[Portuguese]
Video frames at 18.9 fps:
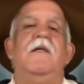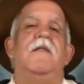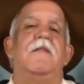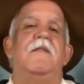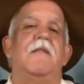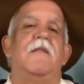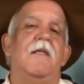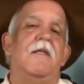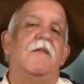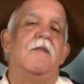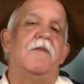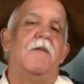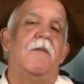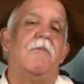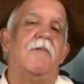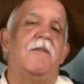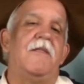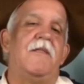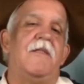
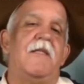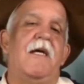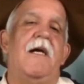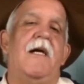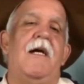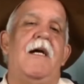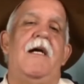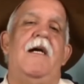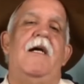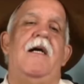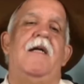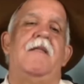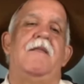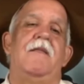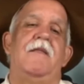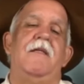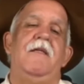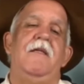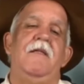Salesópolis está a
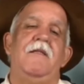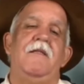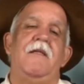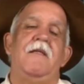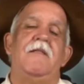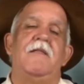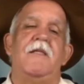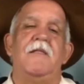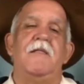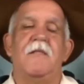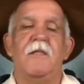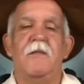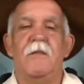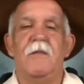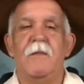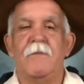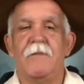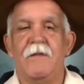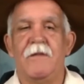36
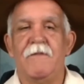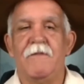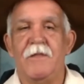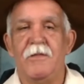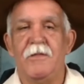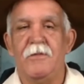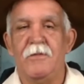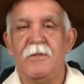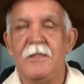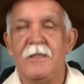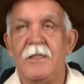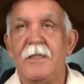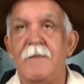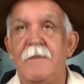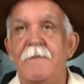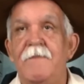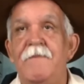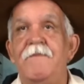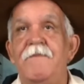km da Via Dutra,